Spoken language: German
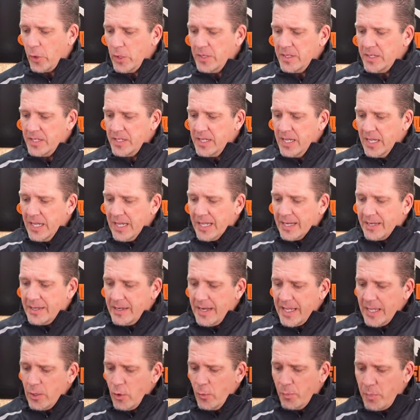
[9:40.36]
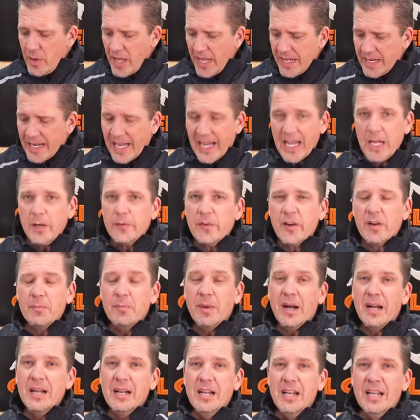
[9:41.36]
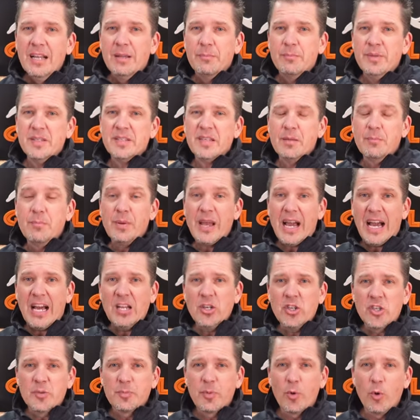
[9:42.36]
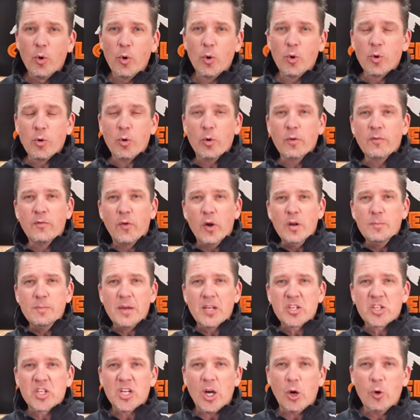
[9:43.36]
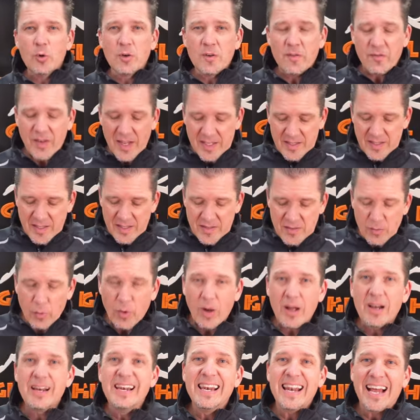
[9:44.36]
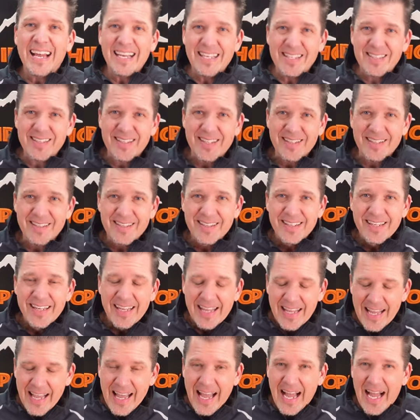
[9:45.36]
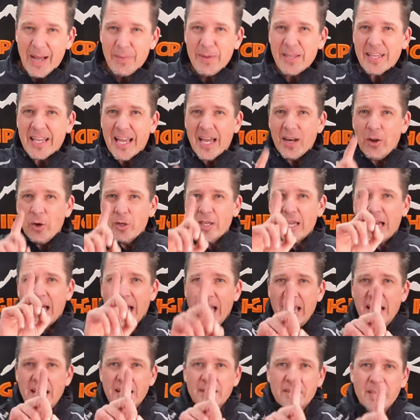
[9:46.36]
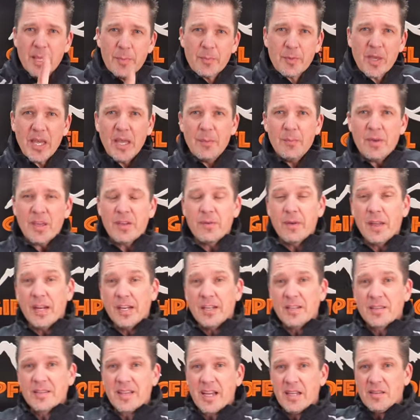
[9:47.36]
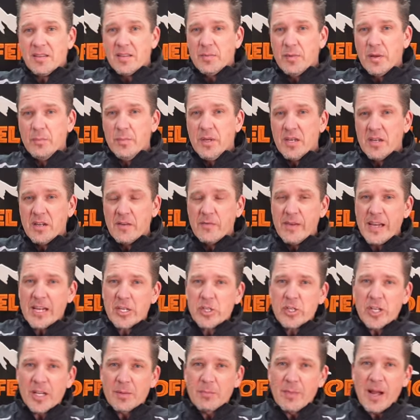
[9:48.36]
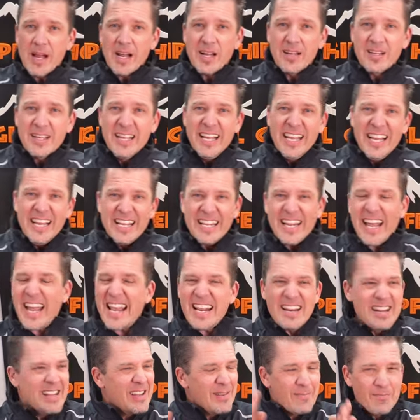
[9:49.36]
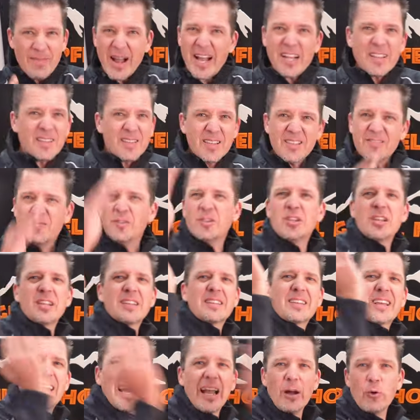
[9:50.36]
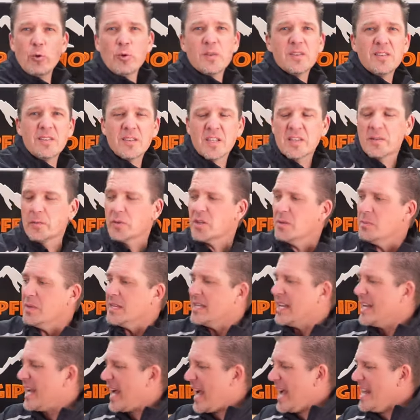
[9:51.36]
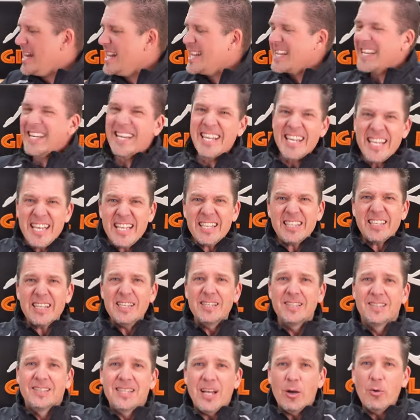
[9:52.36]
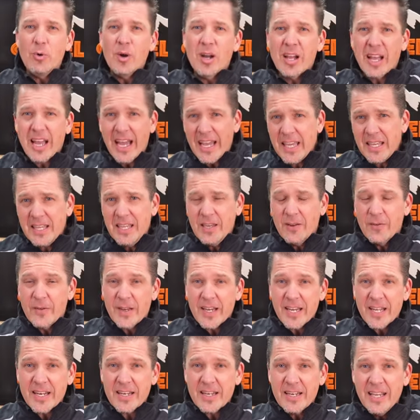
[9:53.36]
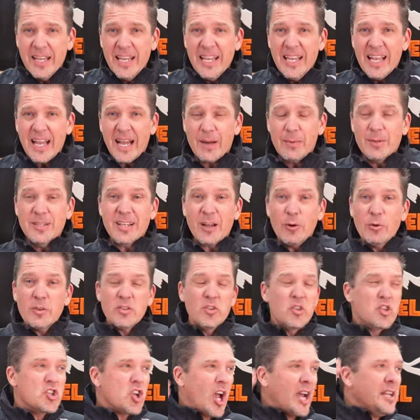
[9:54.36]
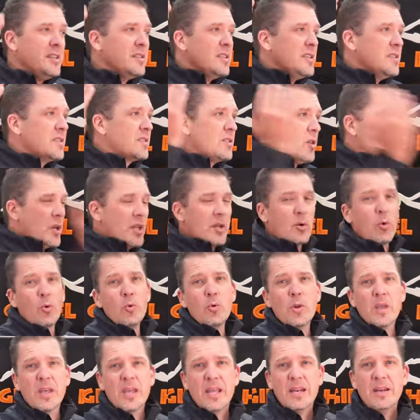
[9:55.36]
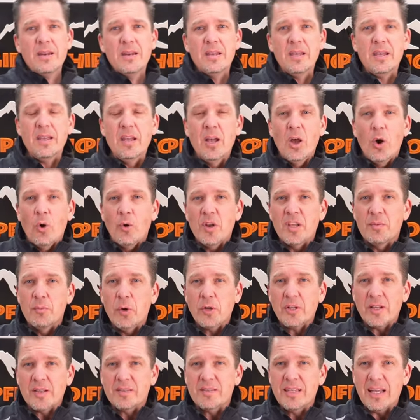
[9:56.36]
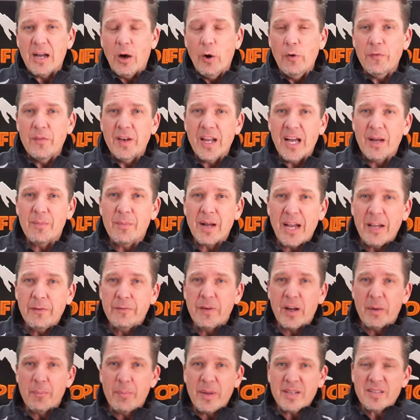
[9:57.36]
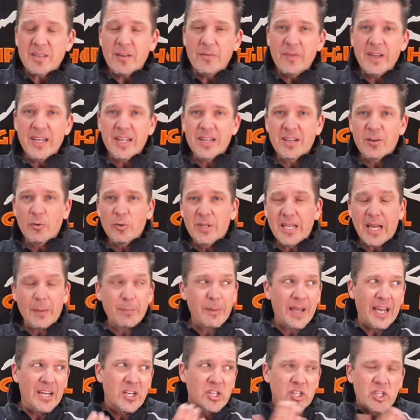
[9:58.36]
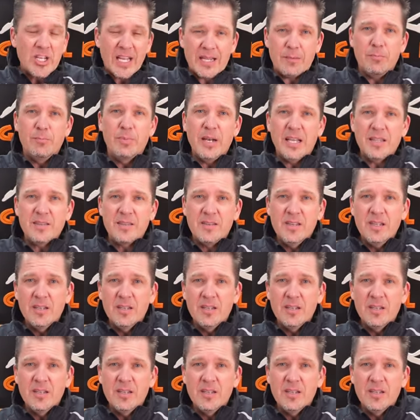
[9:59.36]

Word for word: wollen die Neoplane einfach mal ein bisschen beanspruchen und wollen mal schauen, was sie so leistet. Aber ich kann euch einen Tipp geben. Ich werde das Ganze bei mir in der Werkstatt machen. Nein, macht es wirklich draußen. Es wird nämlich hier eine riesen Sauerei hier werden. Aber draußen scheint die Sonne ohne Ende und ich möchte, dass die Aufnahmen einfach besser werden und ich habe keinen Schattenplatz